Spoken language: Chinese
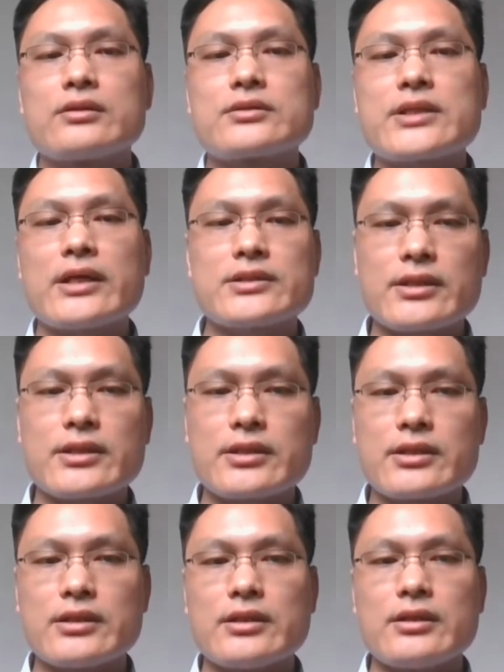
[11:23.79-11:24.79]
演化
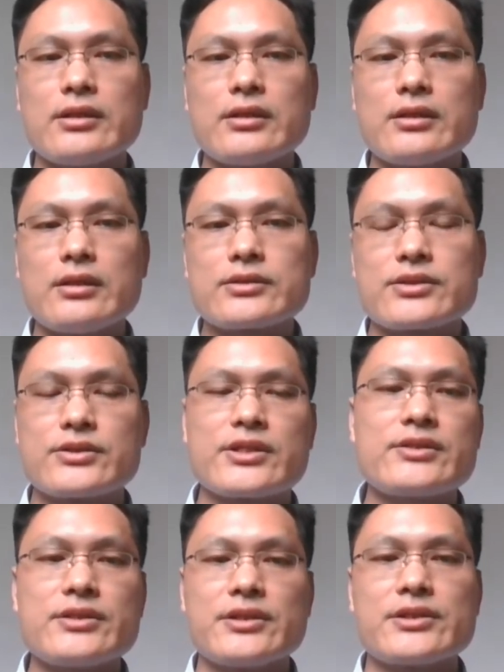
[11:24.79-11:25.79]
是无从
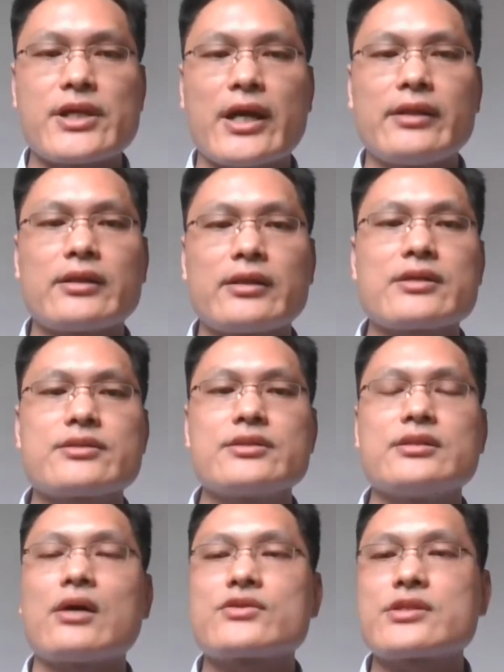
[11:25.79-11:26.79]
控制的，
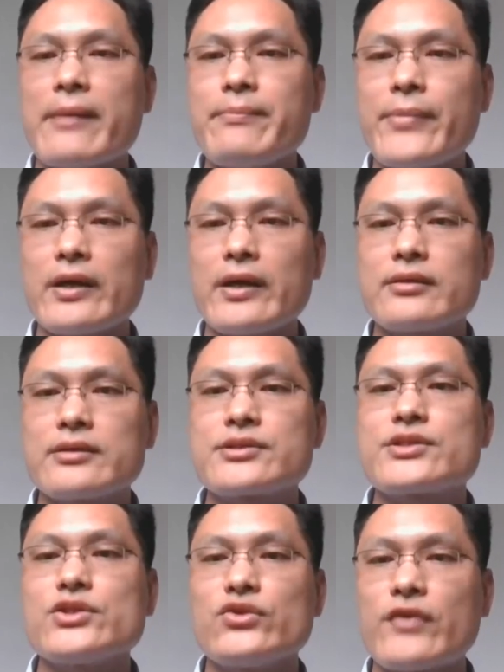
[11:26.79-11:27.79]
基因决
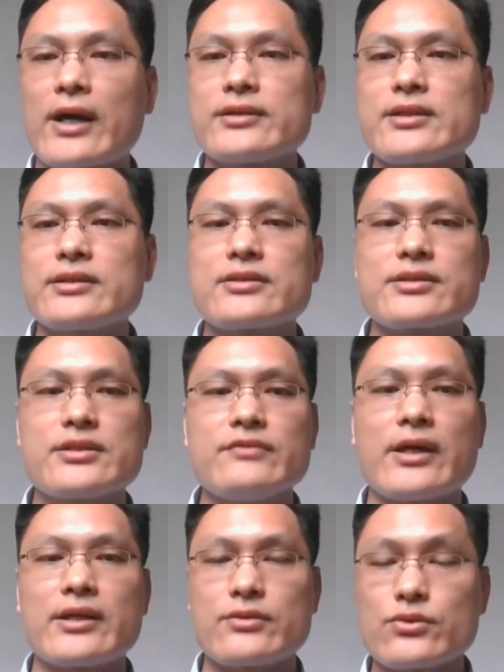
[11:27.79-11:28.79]
定论和
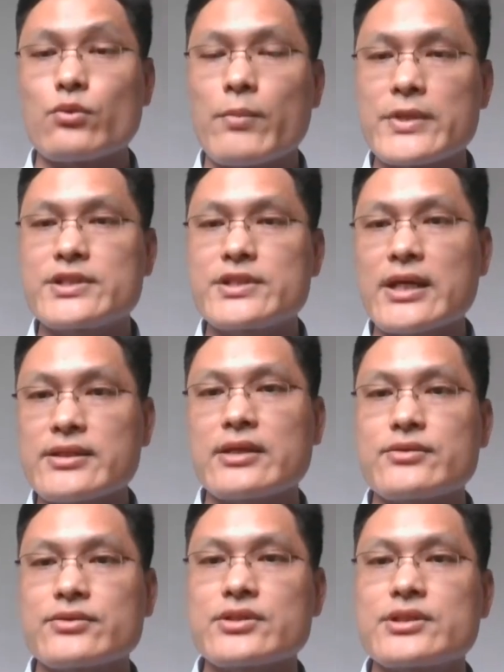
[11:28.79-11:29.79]
所有的决定论
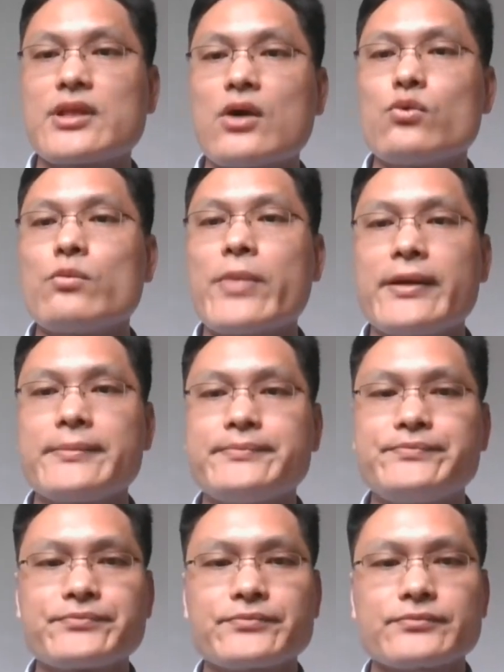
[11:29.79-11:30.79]
一样，永
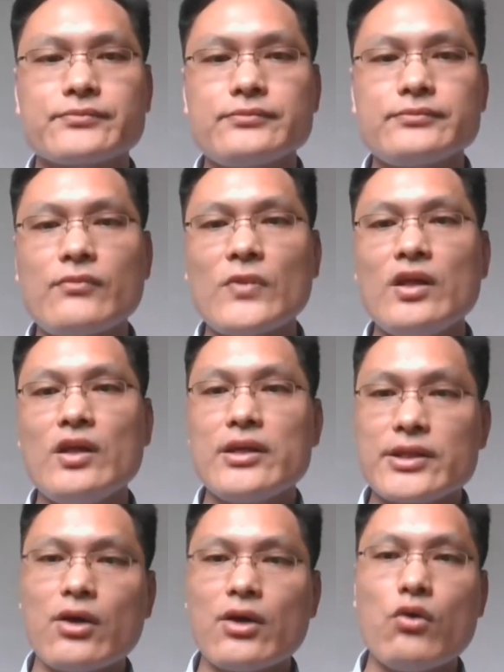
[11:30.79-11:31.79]
远只是局部有
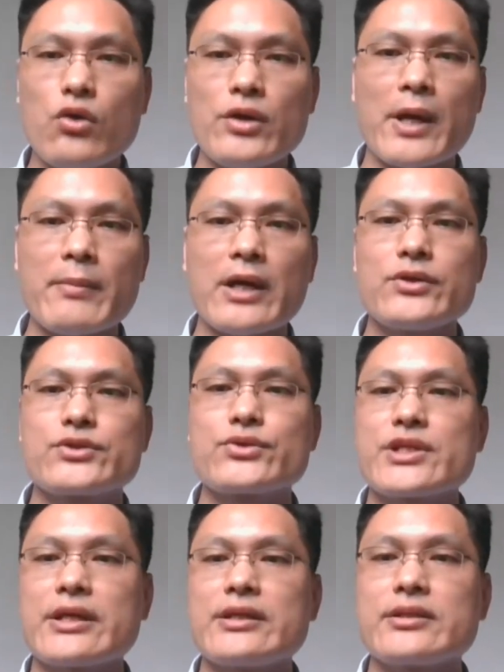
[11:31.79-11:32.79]
效。
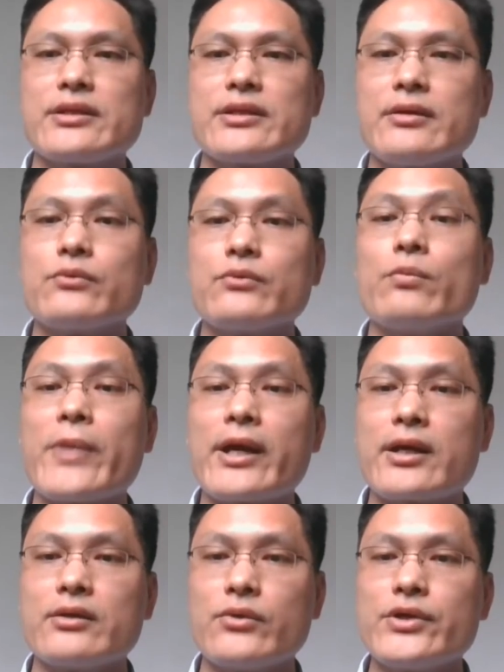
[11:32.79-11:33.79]
自由意志的秘密
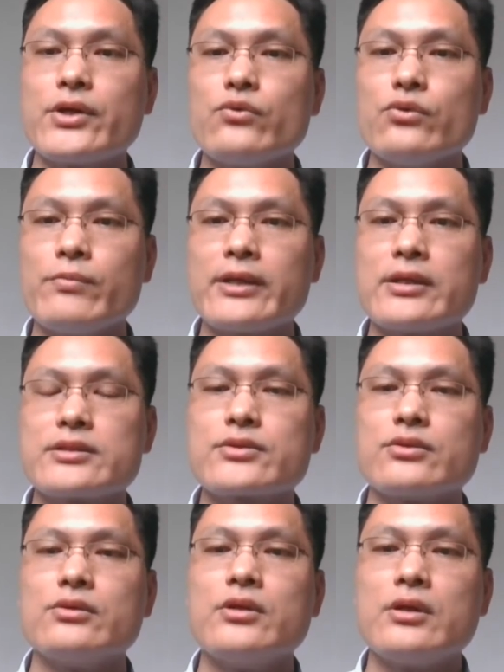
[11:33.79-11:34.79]
啊，并不是
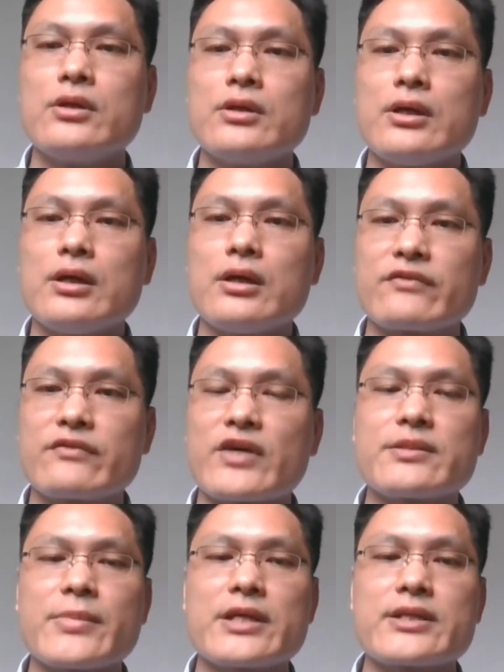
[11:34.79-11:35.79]
生命科学
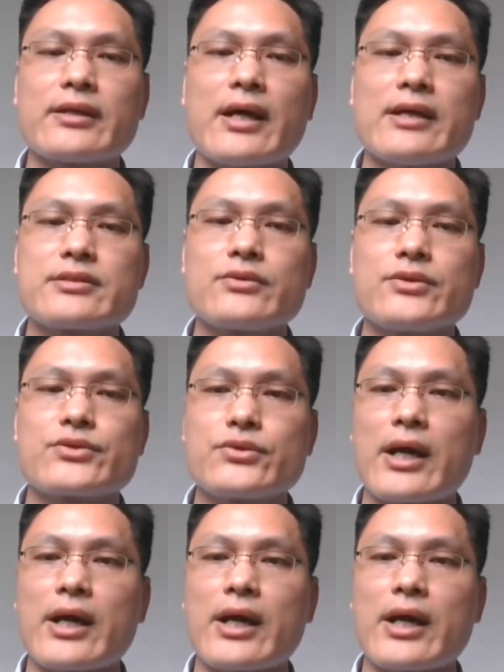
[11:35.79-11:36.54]
完全 hold 得住的。